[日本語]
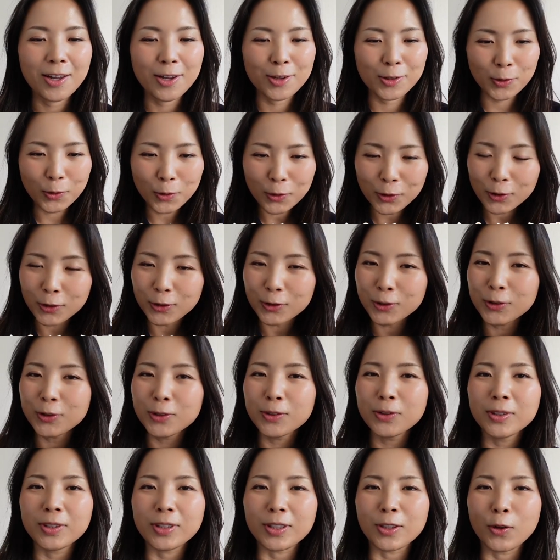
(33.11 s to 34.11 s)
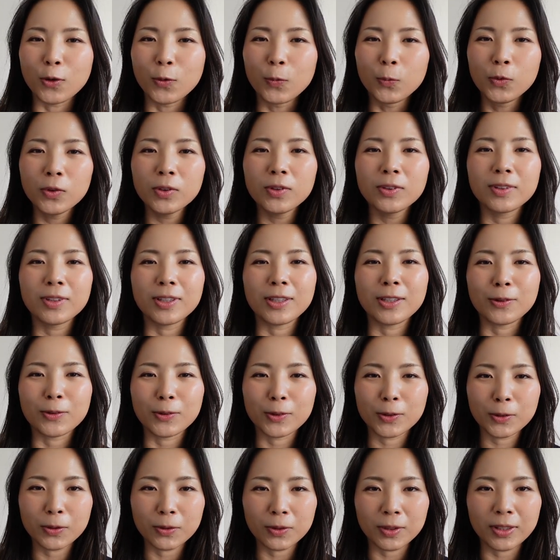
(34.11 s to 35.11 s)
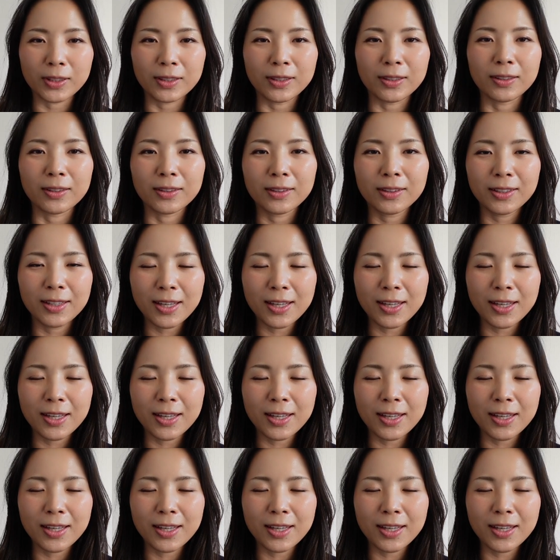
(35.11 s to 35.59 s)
そういうふうに思っている人に